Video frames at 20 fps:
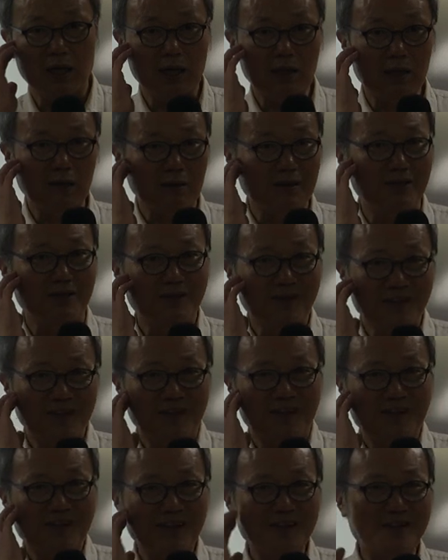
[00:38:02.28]
그래서
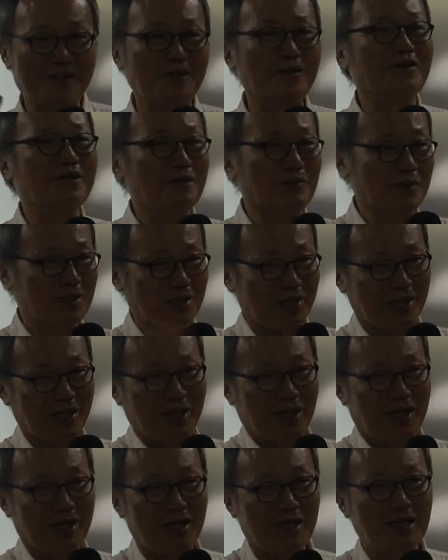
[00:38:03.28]
그런 겁니다.
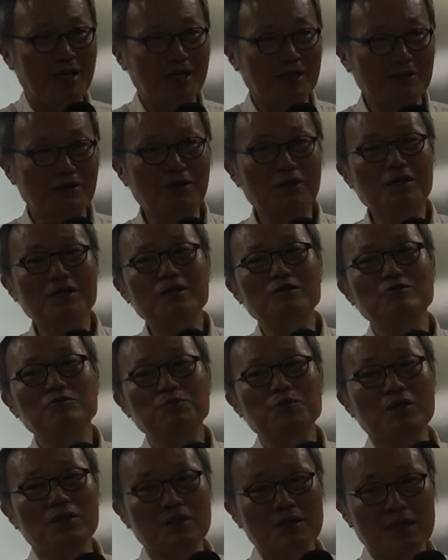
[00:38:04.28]
너
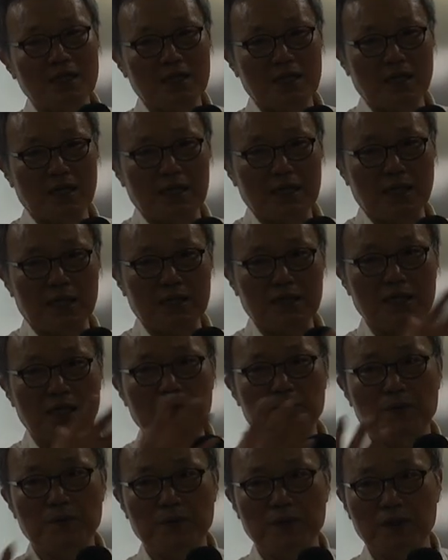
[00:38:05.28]
운명을 사랑하라.
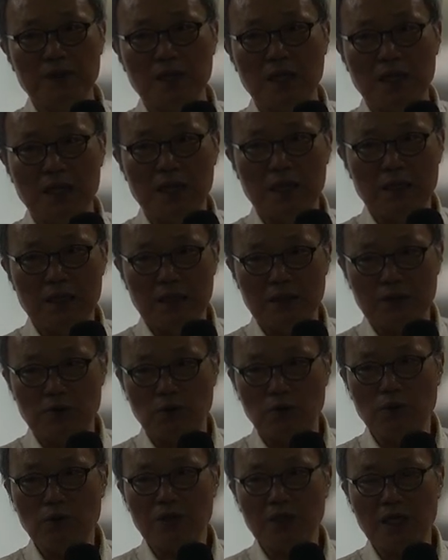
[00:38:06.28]
그게 보면
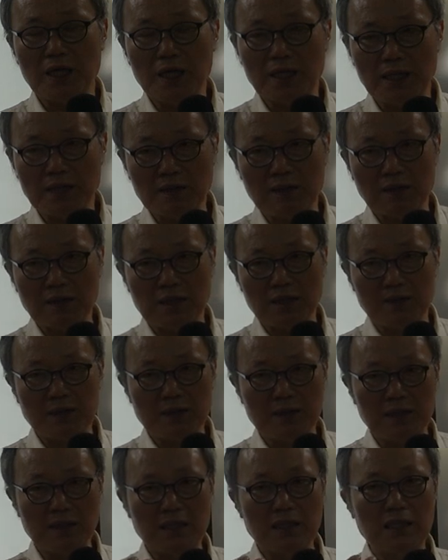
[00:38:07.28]
좋게
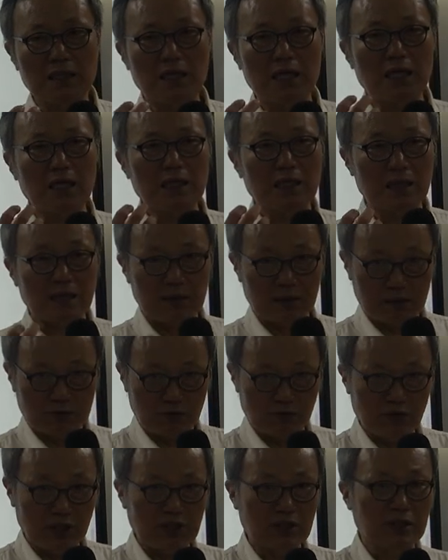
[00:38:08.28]
해석하자면 네가
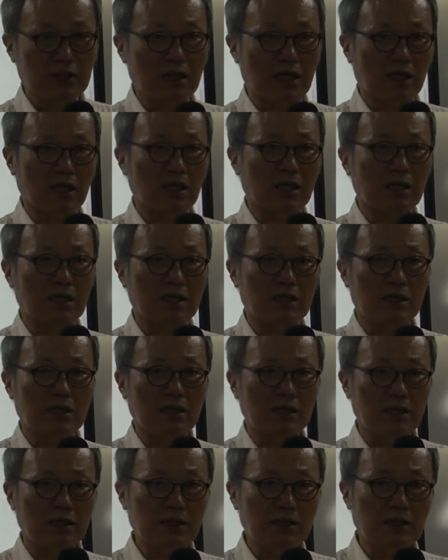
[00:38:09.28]
주인이다.
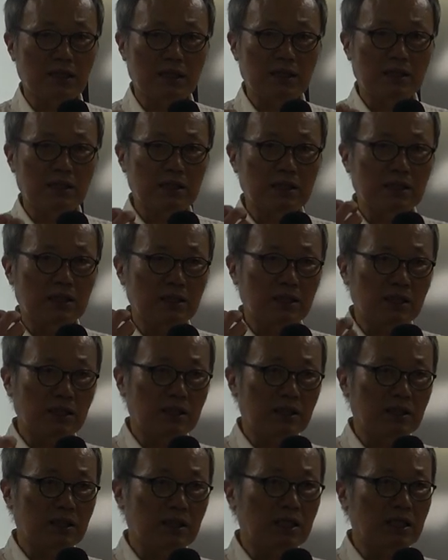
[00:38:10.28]
이제 그
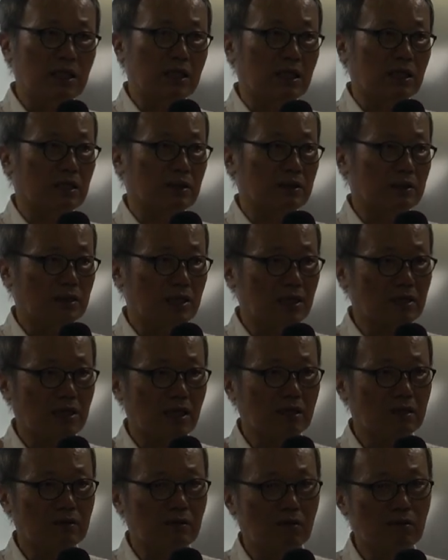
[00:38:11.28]
니힐,
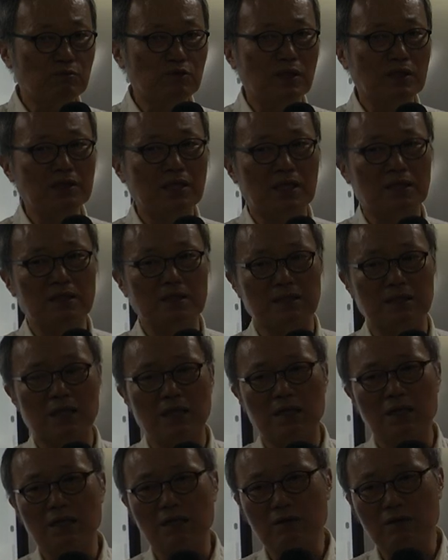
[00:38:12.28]
세상은 허무하다는
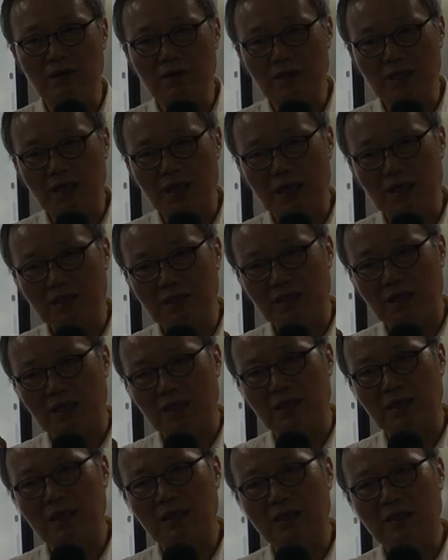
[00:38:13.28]
거기에
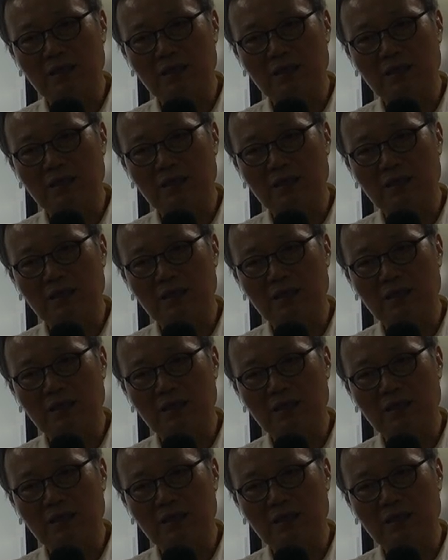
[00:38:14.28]
그냥